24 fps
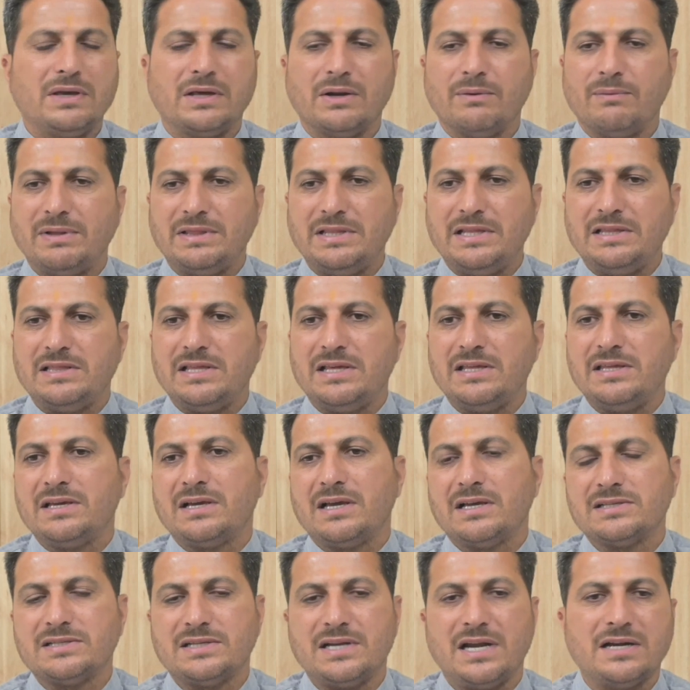विक्रमादित्य जी
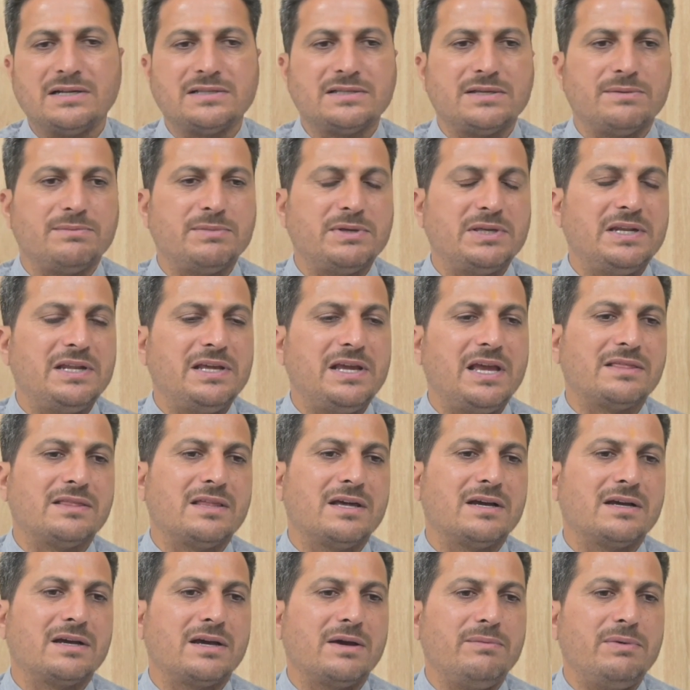का स्टैंड समझ नहीं
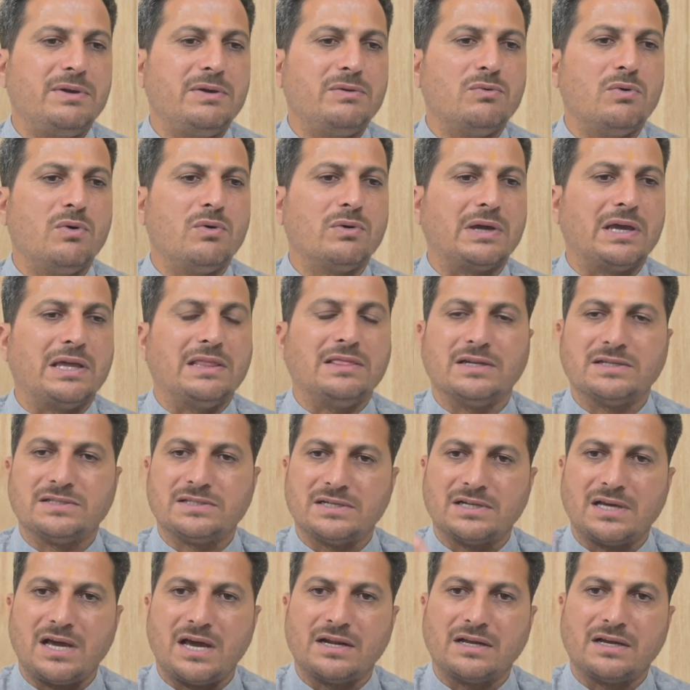आता कभी वो केंद्र
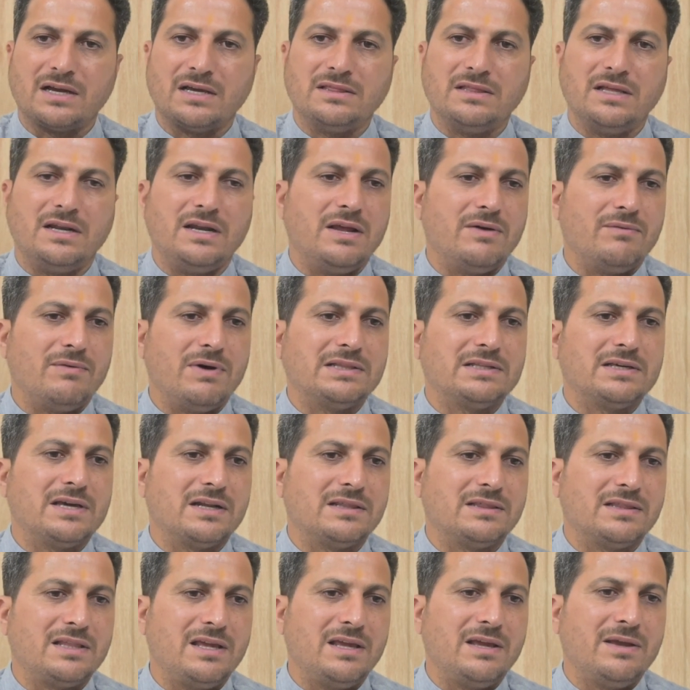सरकार का धन्यवाद
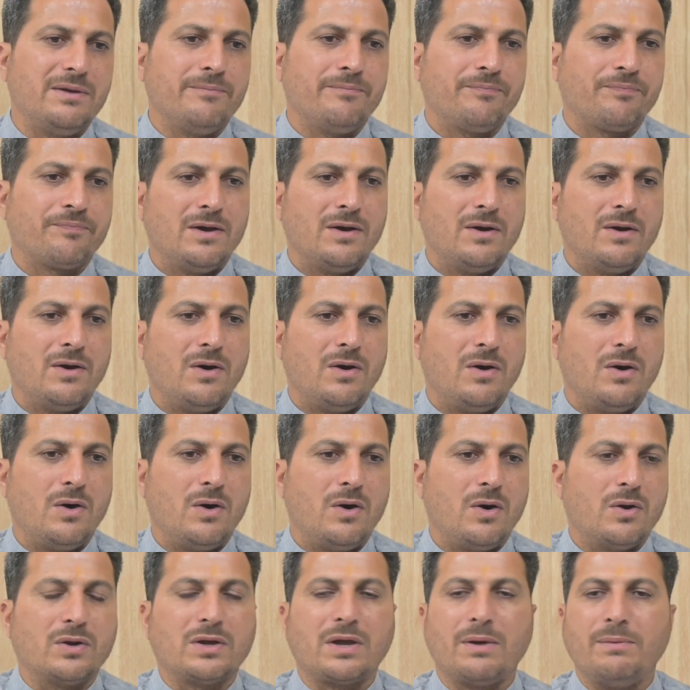करते हैं
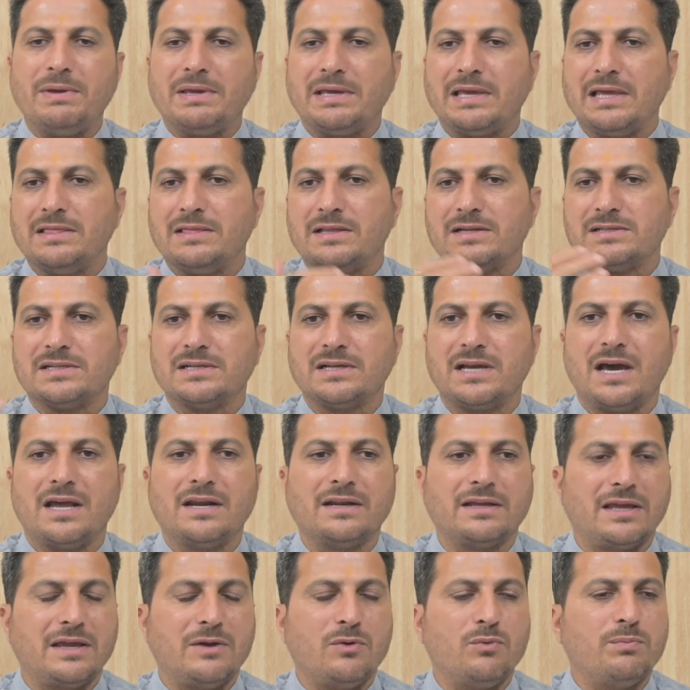और कभी केंद्र
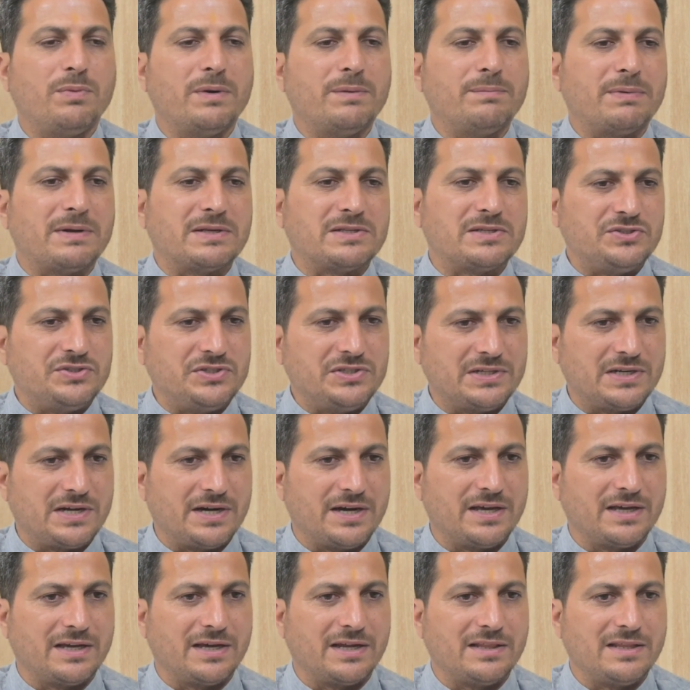सरकार के ऊपर प्रश्न चिन्ह
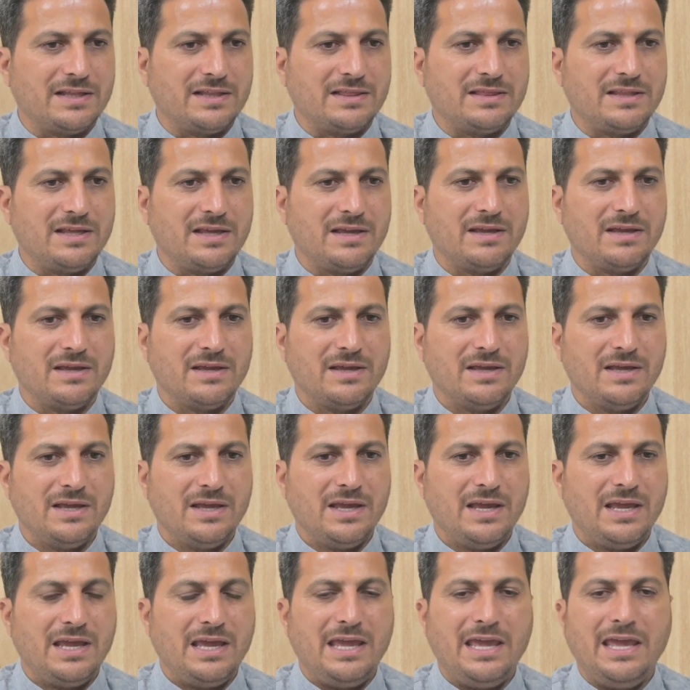खड़ा कर देते हैं
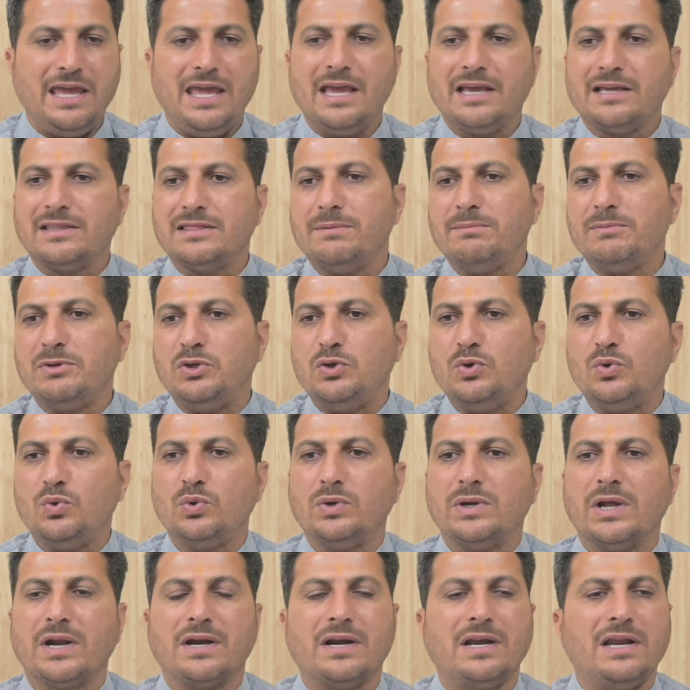एकदम यू
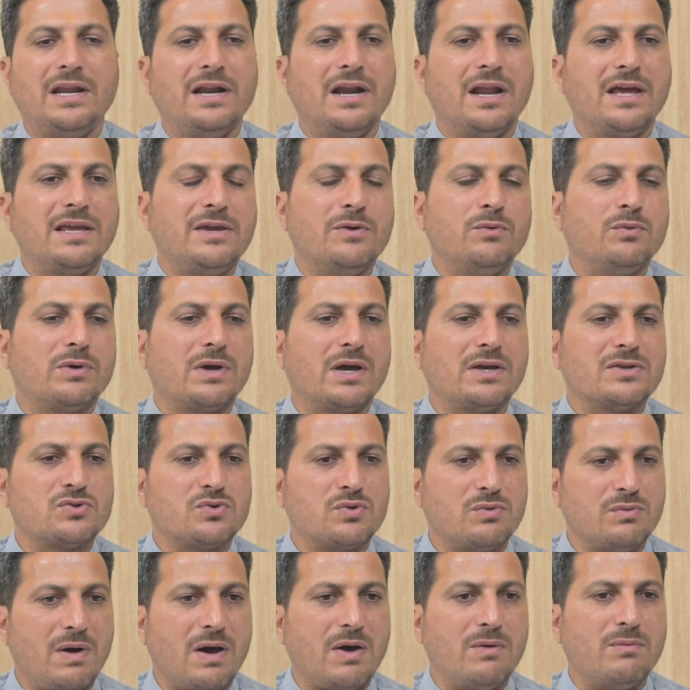टर्न लेना ये उनका
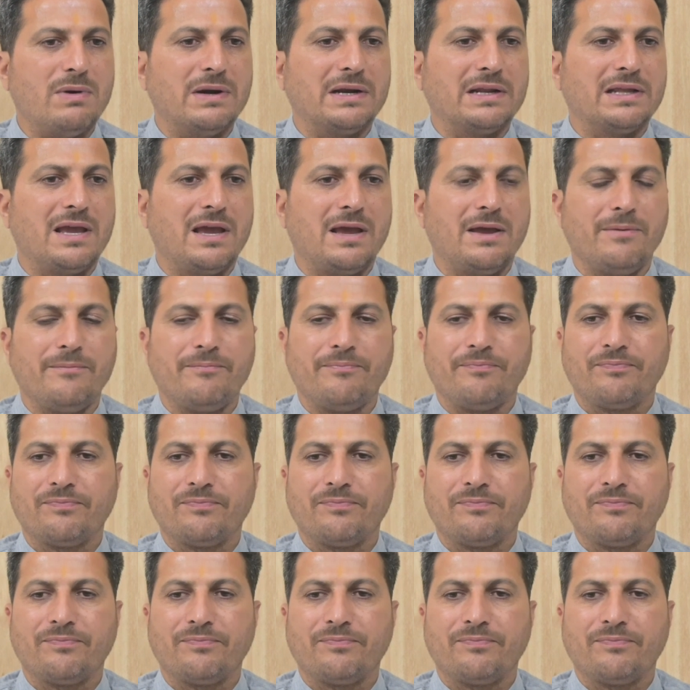स्वभाव बन गया है